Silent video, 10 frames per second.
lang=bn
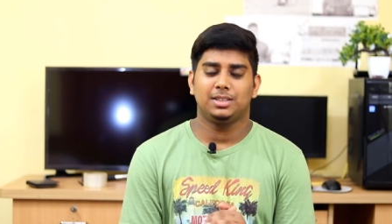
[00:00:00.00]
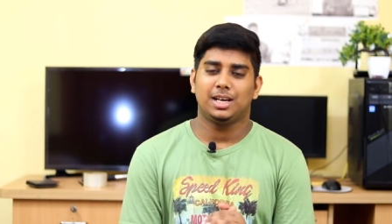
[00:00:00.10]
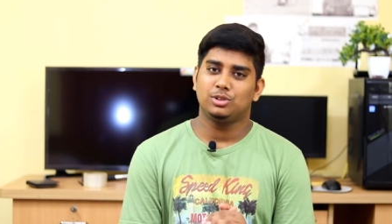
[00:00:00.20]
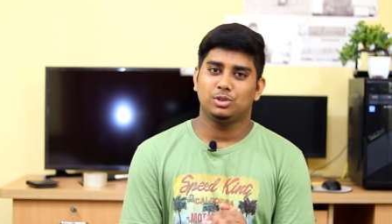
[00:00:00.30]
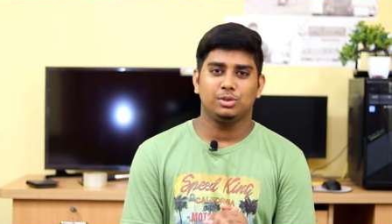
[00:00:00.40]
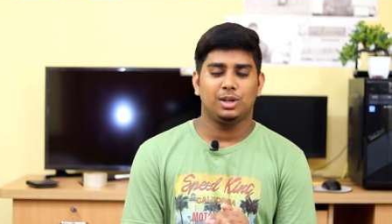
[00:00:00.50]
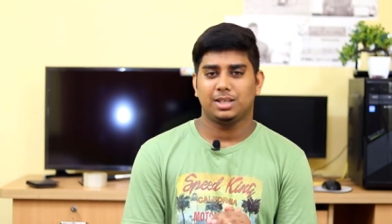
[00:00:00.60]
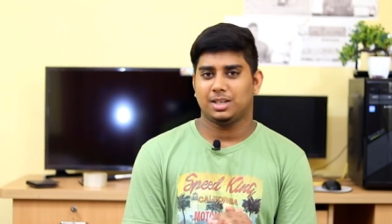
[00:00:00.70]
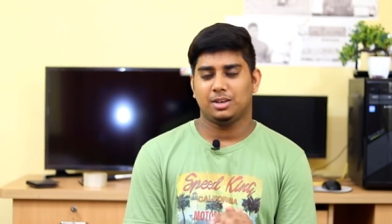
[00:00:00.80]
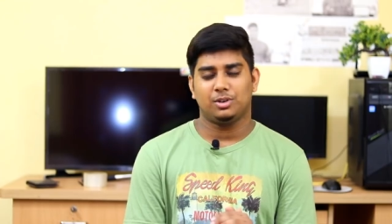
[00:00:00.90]
সাড়ে চোদ্দো
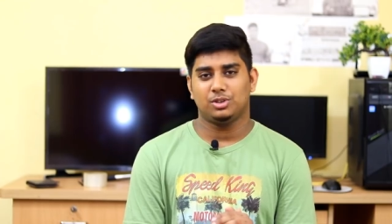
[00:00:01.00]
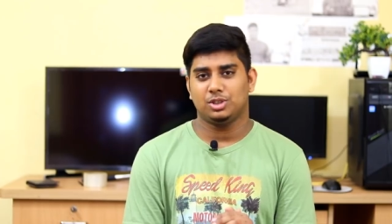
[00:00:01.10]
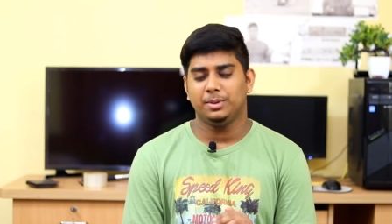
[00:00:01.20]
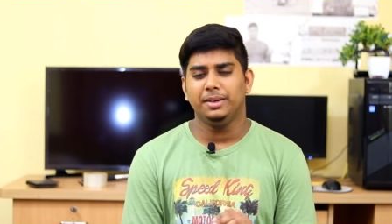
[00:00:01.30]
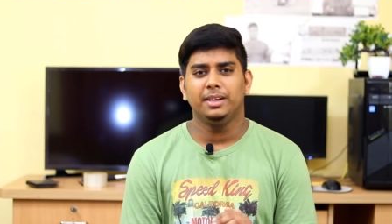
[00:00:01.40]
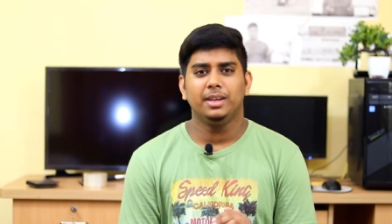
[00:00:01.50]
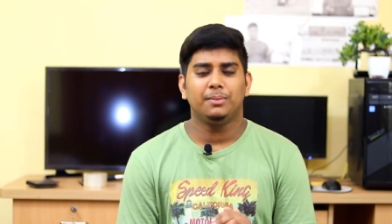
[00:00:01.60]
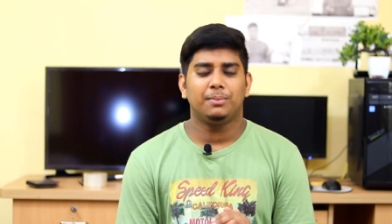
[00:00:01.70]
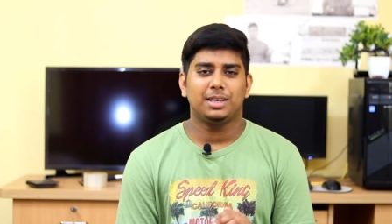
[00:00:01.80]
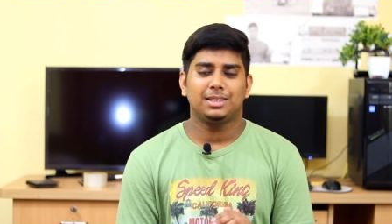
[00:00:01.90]
লাখ টাকা খরচ হবে
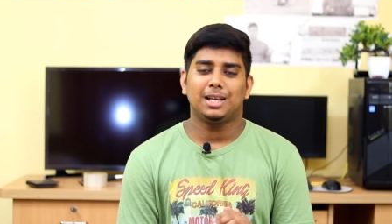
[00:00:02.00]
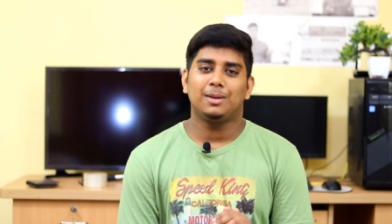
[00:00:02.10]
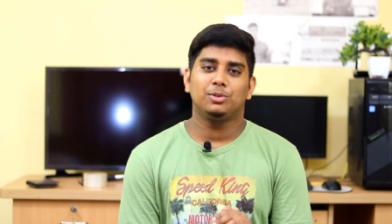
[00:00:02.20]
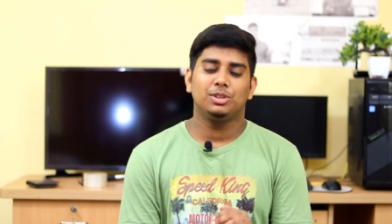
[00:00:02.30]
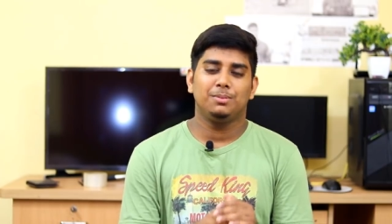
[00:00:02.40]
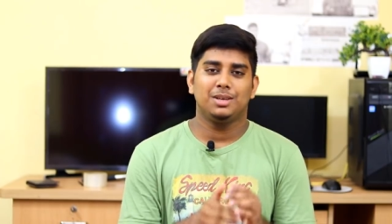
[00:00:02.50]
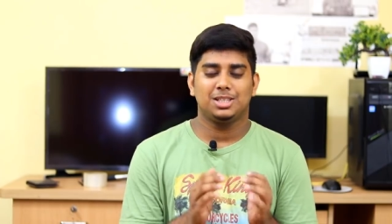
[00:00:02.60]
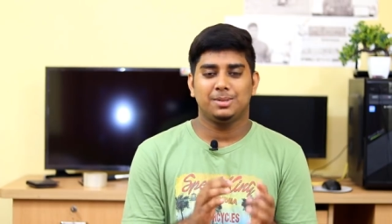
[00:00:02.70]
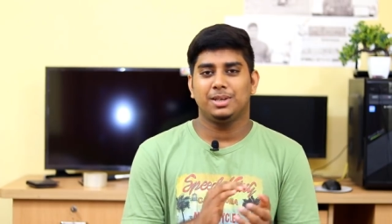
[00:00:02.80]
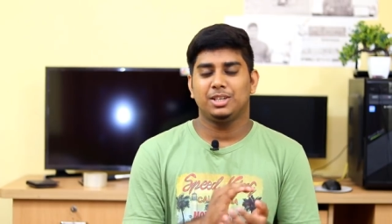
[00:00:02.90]
বাট তার মধ্যে
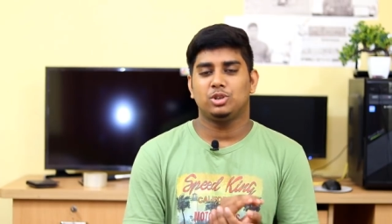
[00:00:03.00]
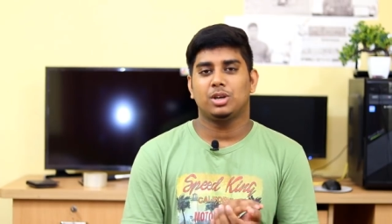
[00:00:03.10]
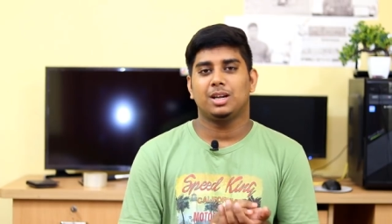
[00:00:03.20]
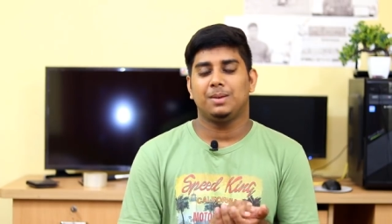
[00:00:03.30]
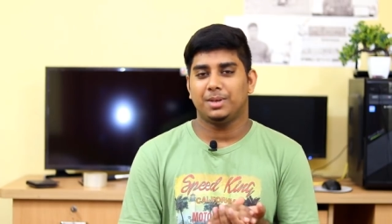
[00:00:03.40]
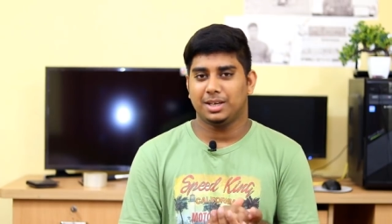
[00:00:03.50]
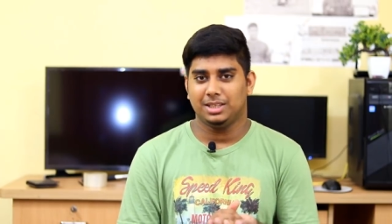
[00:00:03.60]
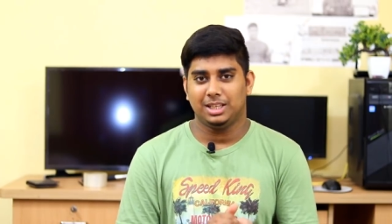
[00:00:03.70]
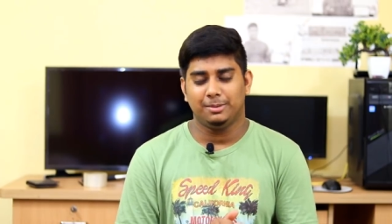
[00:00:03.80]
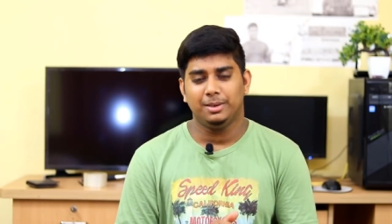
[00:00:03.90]
বেশিরভাগই সরকার আপনাকে
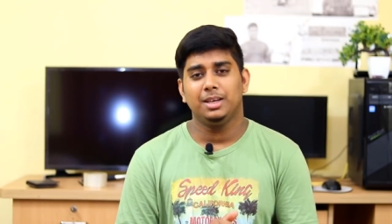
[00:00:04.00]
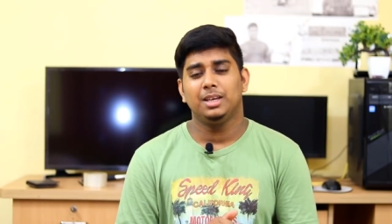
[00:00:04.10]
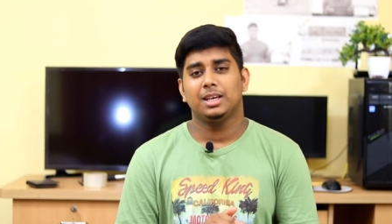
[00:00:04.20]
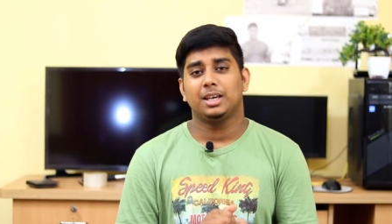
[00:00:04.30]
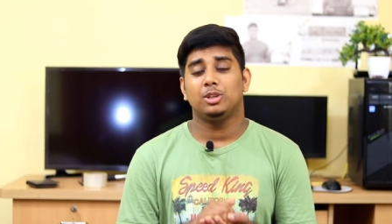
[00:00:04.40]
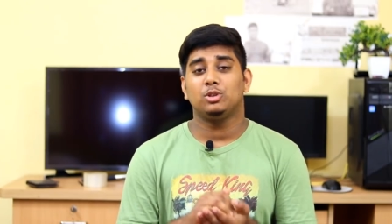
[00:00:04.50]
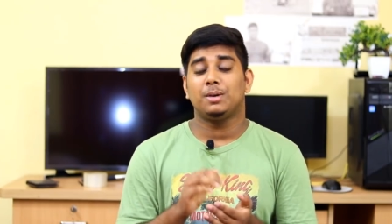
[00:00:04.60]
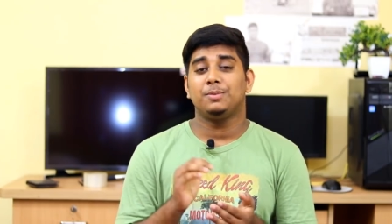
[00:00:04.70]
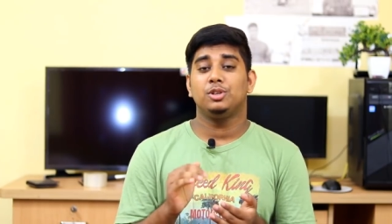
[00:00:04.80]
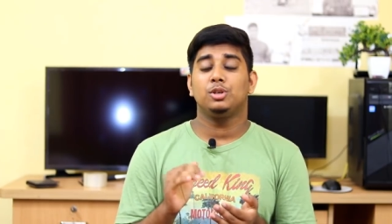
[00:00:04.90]
দিয়ে দেবে কিন্তু
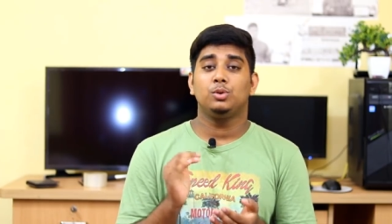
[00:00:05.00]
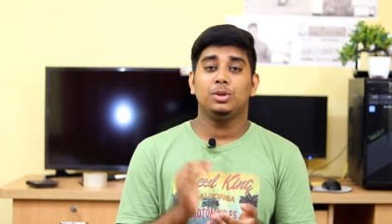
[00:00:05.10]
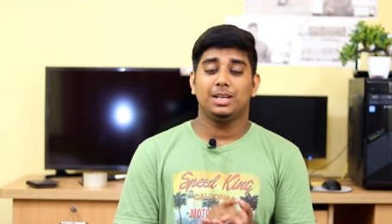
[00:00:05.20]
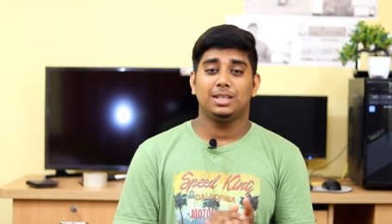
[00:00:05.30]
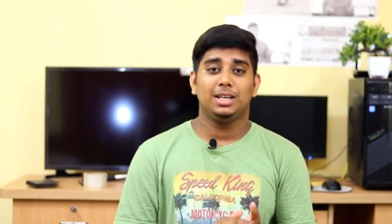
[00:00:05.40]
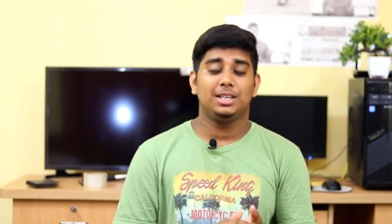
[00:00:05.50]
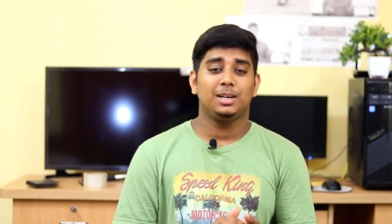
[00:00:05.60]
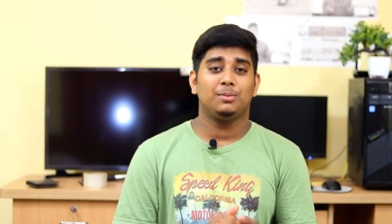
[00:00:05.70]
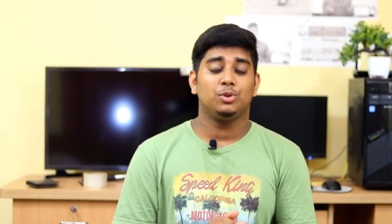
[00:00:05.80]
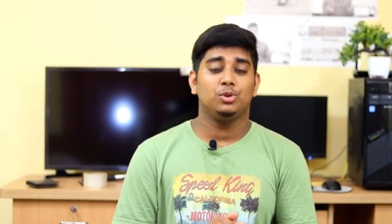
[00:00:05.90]
আপনি যদি কুড়ি হাজার
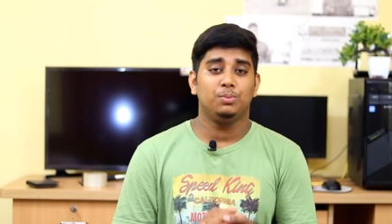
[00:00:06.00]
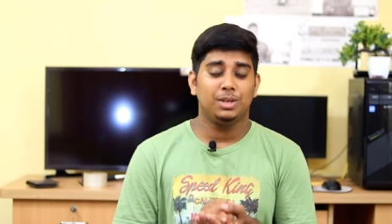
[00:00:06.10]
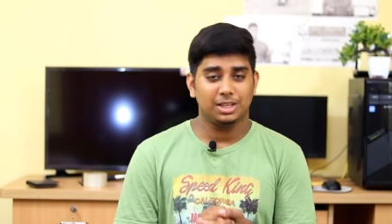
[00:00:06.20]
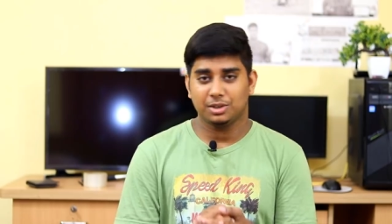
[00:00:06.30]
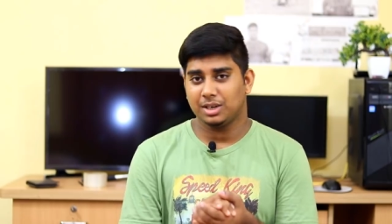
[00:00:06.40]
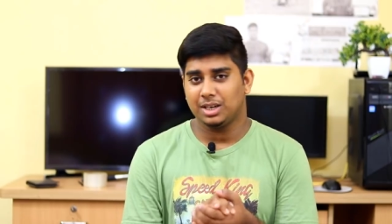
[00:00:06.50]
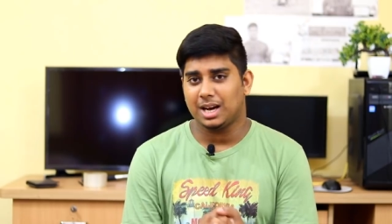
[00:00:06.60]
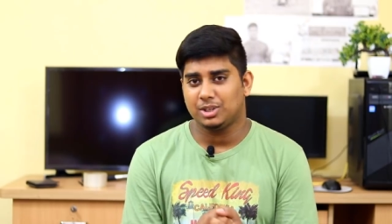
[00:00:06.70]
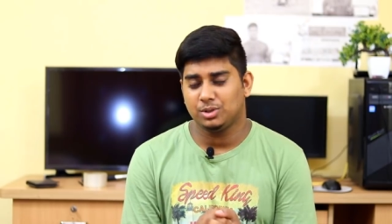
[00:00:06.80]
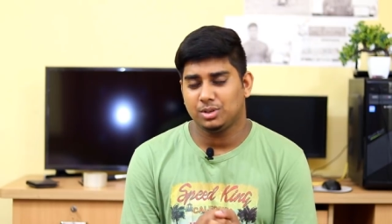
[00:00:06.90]
লিটার মধু বিক্রি করেন
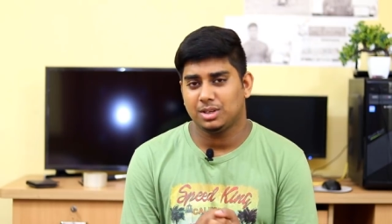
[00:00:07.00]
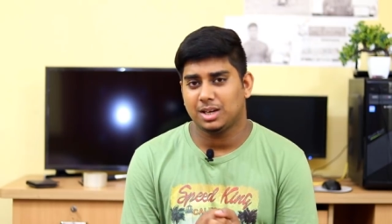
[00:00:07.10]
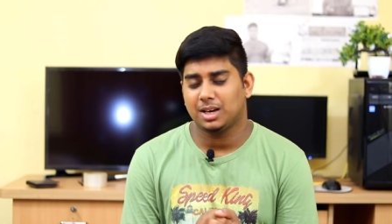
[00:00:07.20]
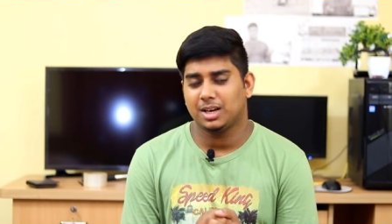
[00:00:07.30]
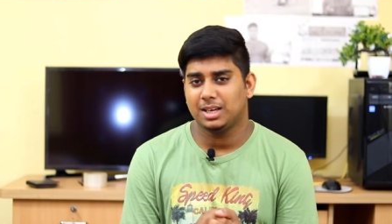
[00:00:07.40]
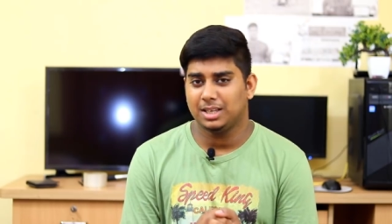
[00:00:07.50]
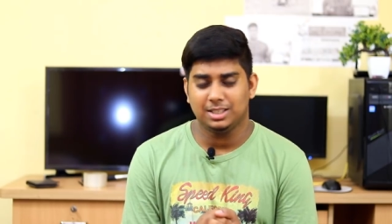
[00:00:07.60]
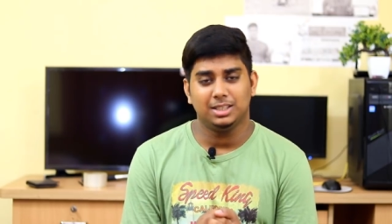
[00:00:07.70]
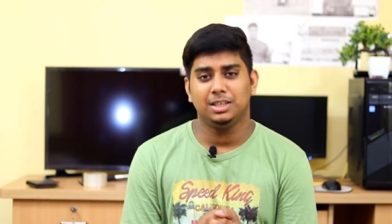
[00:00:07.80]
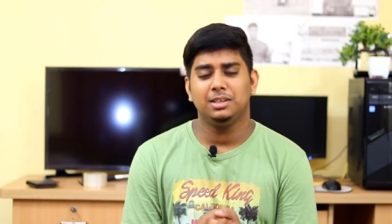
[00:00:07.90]
আড়াইশো টাকা
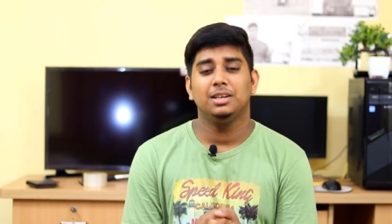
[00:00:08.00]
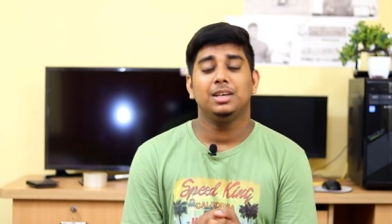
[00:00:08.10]
কেজিতে